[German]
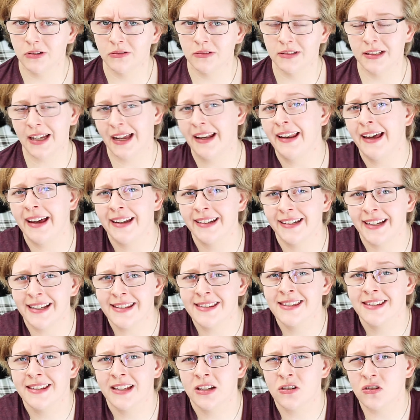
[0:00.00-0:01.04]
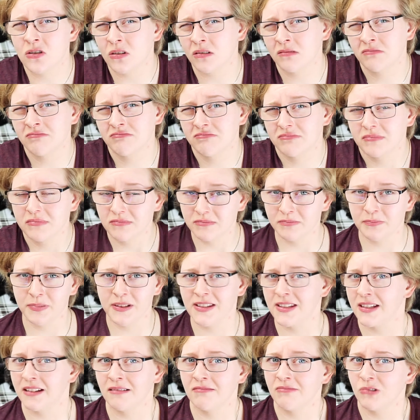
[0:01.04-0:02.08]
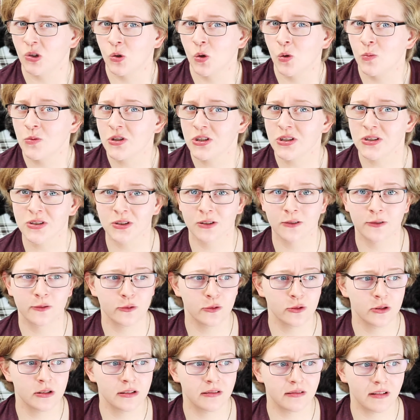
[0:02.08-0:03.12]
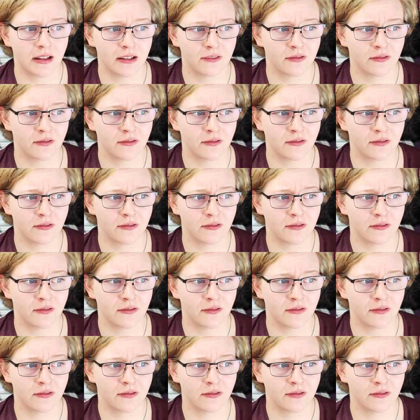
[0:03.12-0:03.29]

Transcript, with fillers: und allein das ist ja schon ein bisschen ein komisches Gefühl,